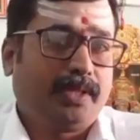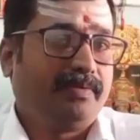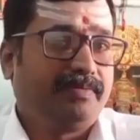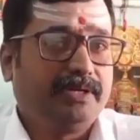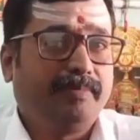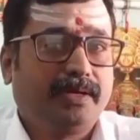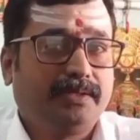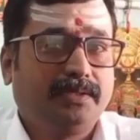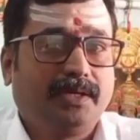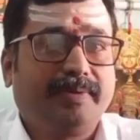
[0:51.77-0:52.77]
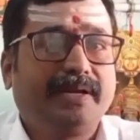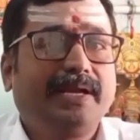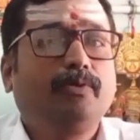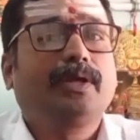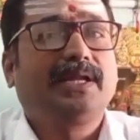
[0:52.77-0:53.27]
குலதெய்வ வழிபாடு நம்ம
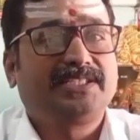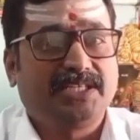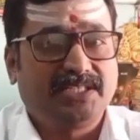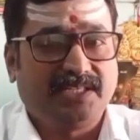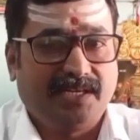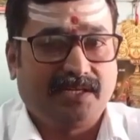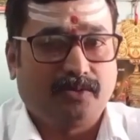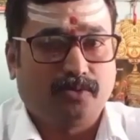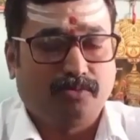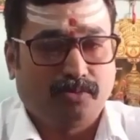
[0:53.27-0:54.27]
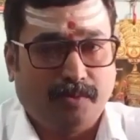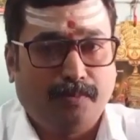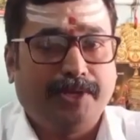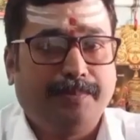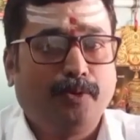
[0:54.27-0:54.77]
ரெகுலராக செஞ்சுக்கிட்டே இருக்கணும்
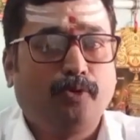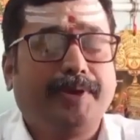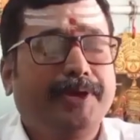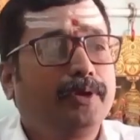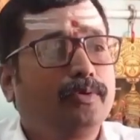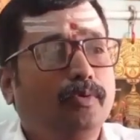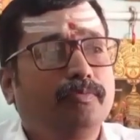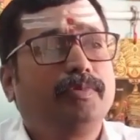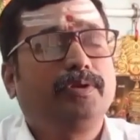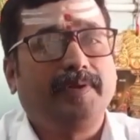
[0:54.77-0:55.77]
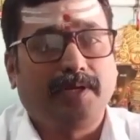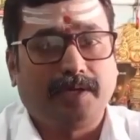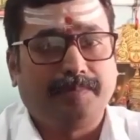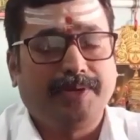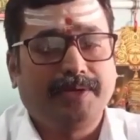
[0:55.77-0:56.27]
எப் எப்போவுமே ஒவ்வொரு
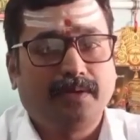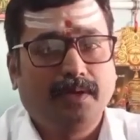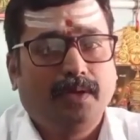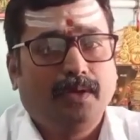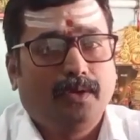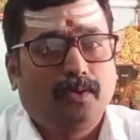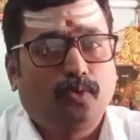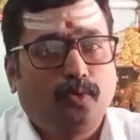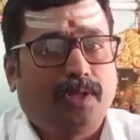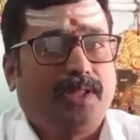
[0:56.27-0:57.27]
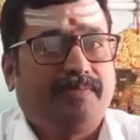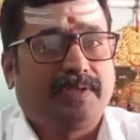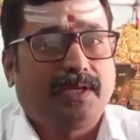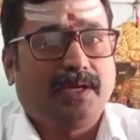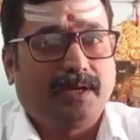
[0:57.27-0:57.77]
வீட்லேயுமே
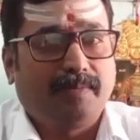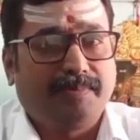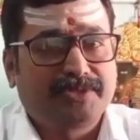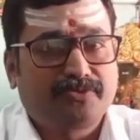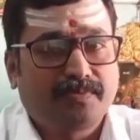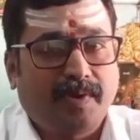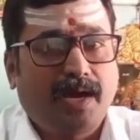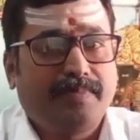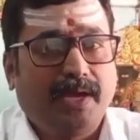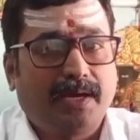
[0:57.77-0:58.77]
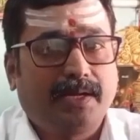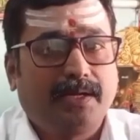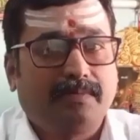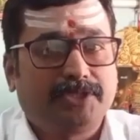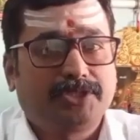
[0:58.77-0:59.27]
குலதெய்வத்தை நம்ம சுவாமி
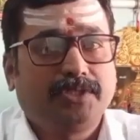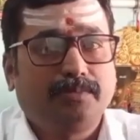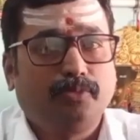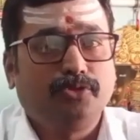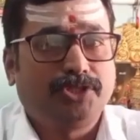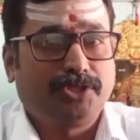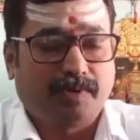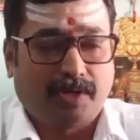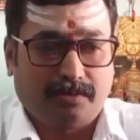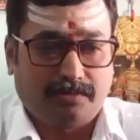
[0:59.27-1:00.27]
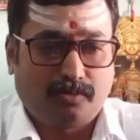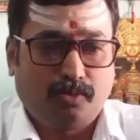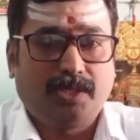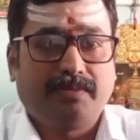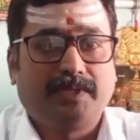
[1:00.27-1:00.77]
அறையில் வச்சு பூஜித்து வரணும்
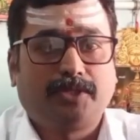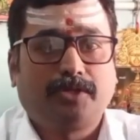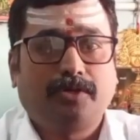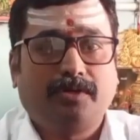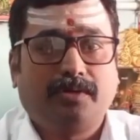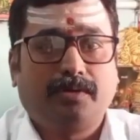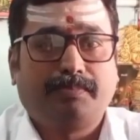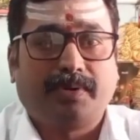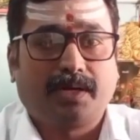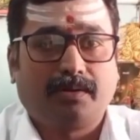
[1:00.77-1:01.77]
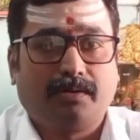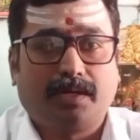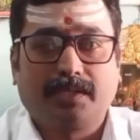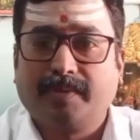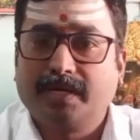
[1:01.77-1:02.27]
குலதெய்வத்துக்கு
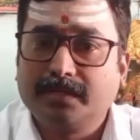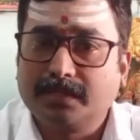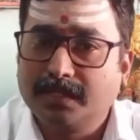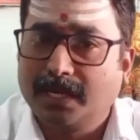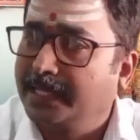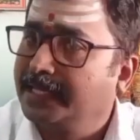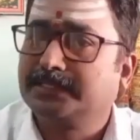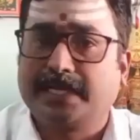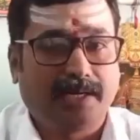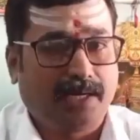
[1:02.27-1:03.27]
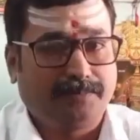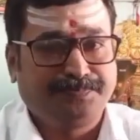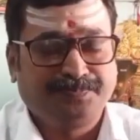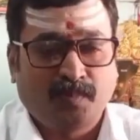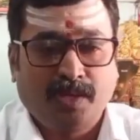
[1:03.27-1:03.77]
படம் அந்த மாதிரி இருந்தால் நீங்கள்
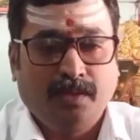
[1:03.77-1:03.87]
செய்யலாம்